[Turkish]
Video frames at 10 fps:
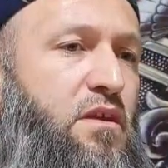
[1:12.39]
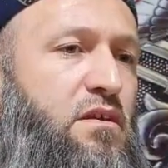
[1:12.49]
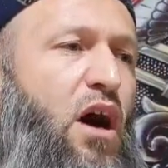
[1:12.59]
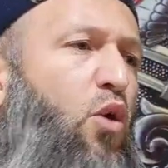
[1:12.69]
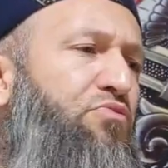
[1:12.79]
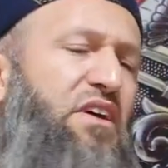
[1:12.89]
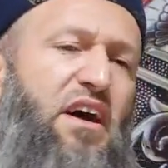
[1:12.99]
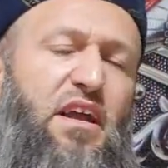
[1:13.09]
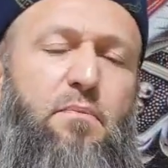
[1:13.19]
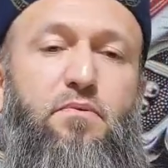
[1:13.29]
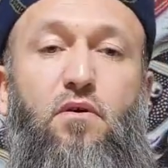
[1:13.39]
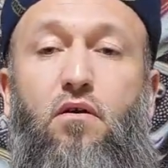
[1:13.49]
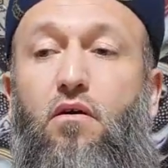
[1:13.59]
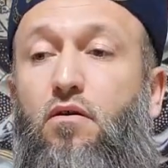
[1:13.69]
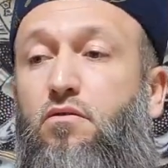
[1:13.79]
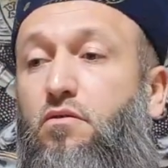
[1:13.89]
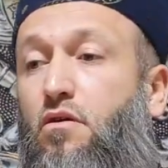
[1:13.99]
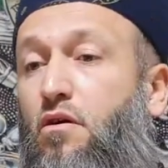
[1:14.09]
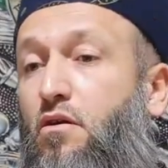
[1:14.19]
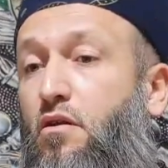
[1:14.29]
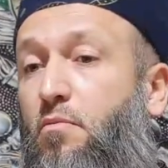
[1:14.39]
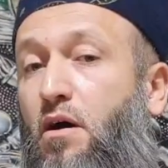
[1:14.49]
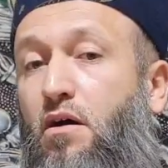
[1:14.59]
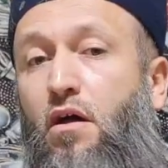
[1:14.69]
Ya onlar Arap. Allah Allah bak.